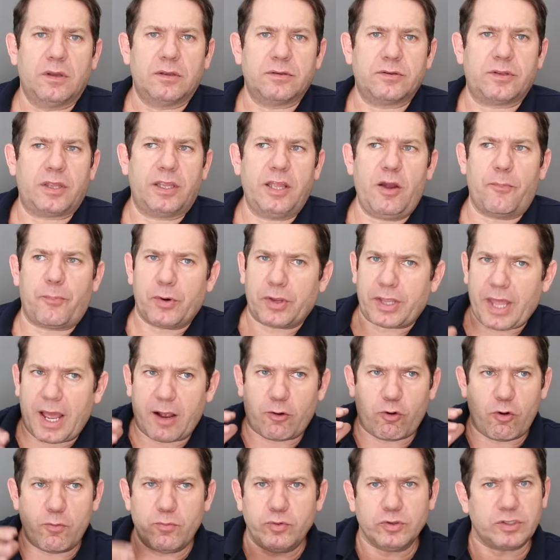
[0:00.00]
Entendeu? Porque
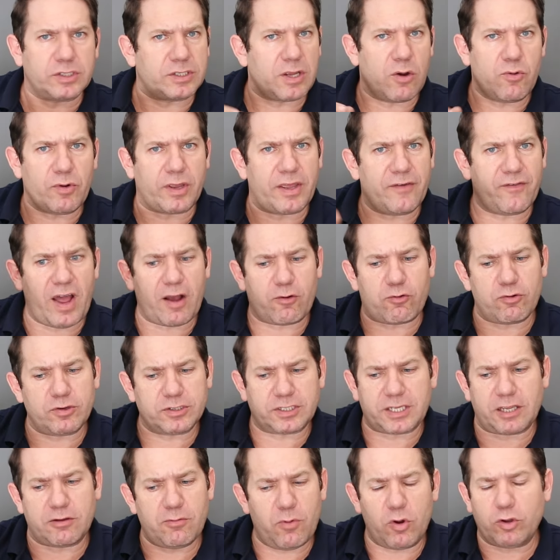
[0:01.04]
a combustão que vai
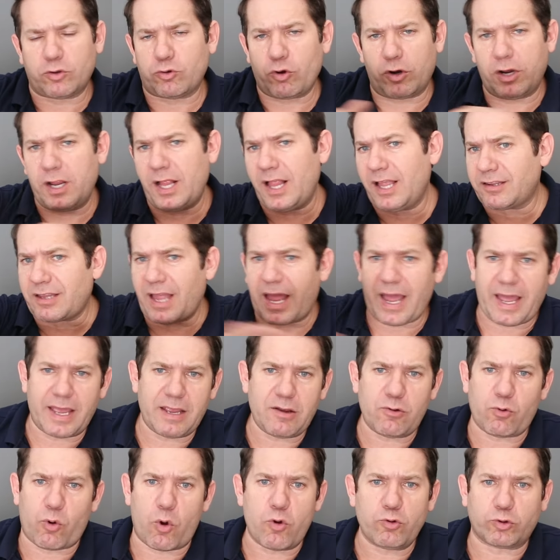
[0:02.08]
acontecer no motor, ela está
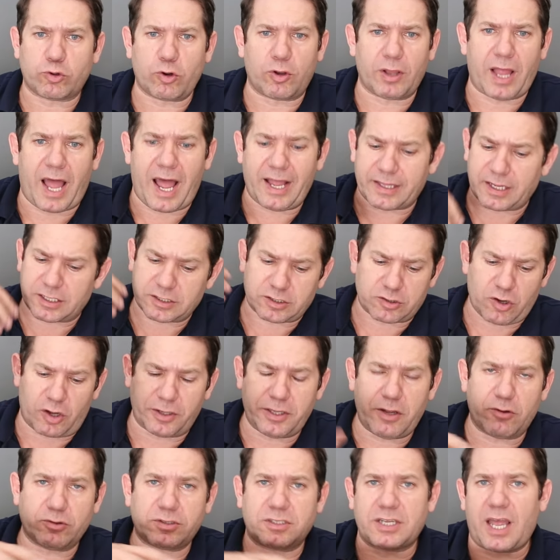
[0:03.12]
incontrolada. Só
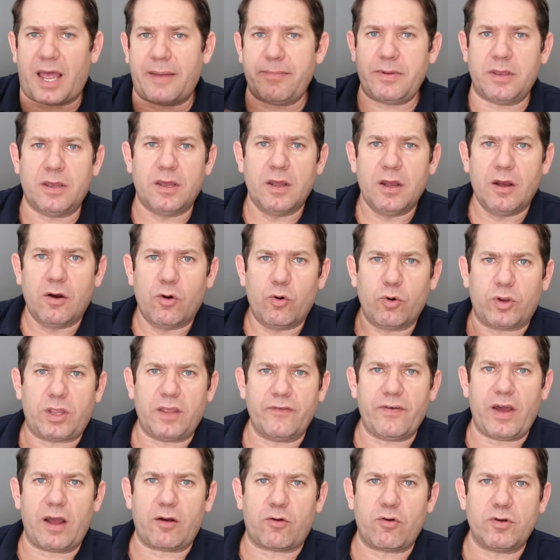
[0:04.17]
Deus sabe o
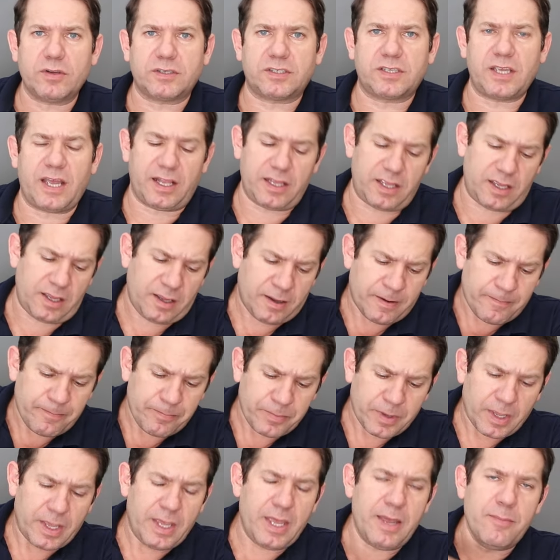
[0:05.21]
que vai acontecer ali.
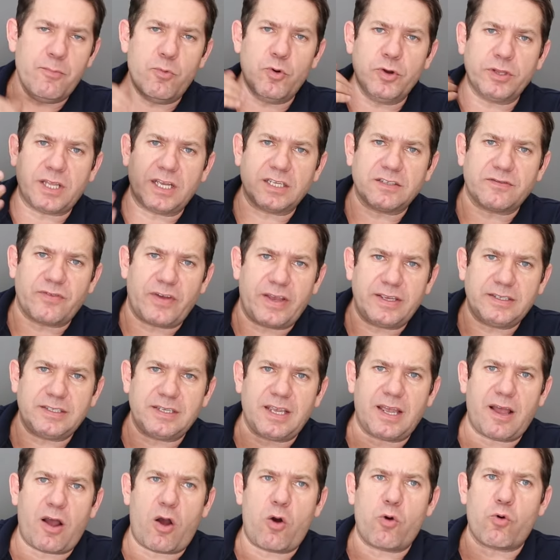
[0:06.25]
E muitas vezes
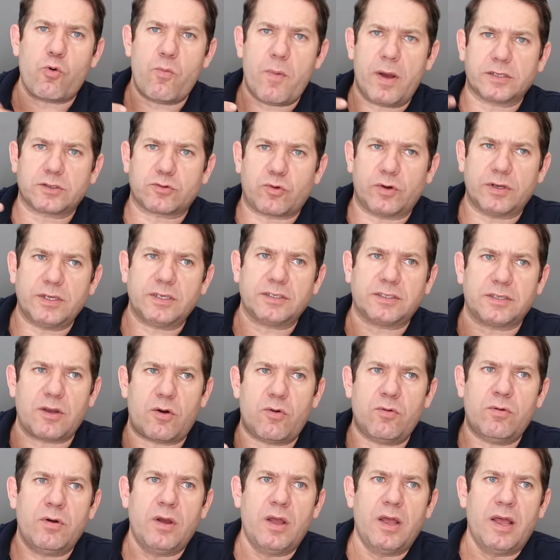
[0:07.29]
é, algumas coisas
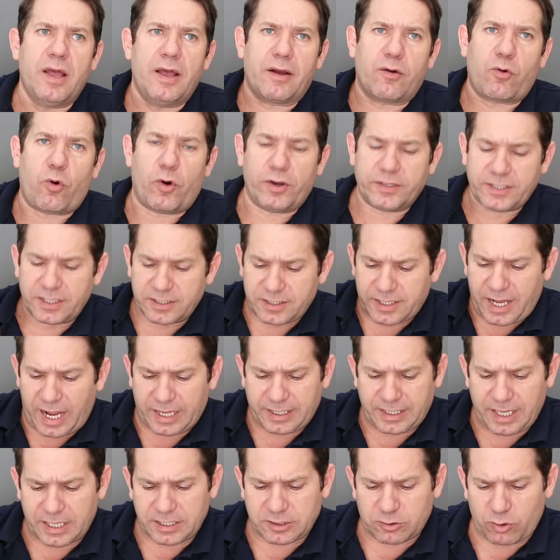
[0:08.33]
são coisas
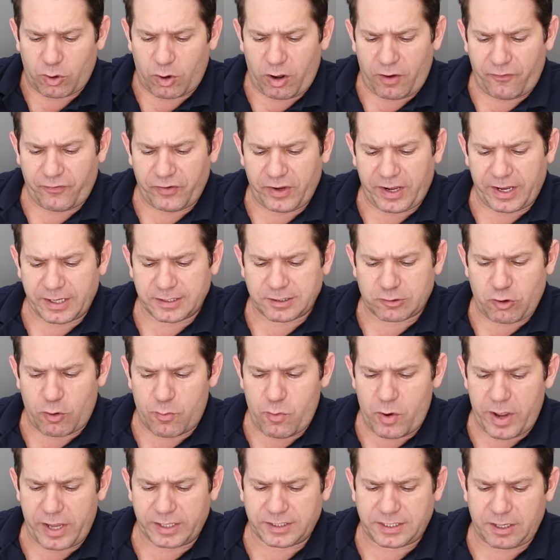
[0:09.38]
catastróficas,
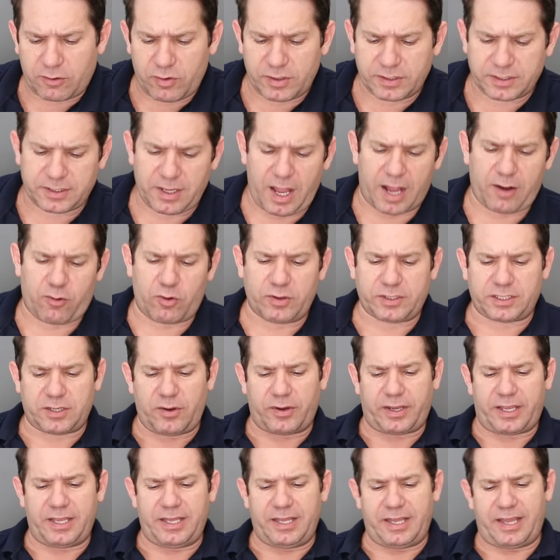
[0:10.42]
como essa aconteceu
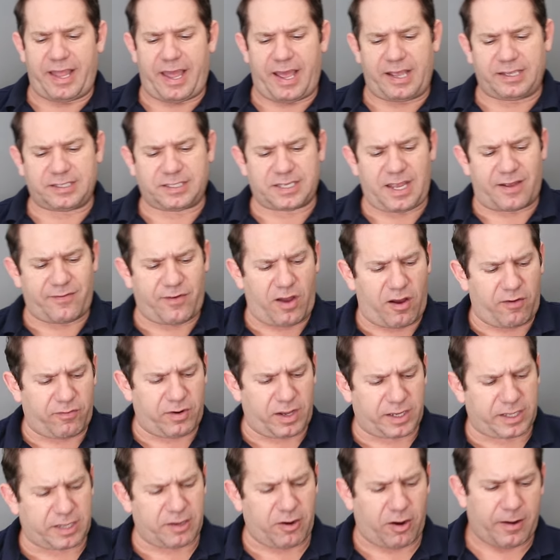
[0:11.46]
aqui nessa
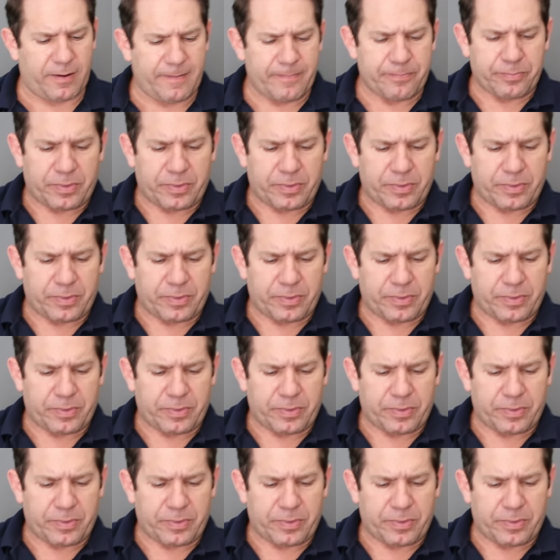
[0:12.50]
válvula aqui, ó.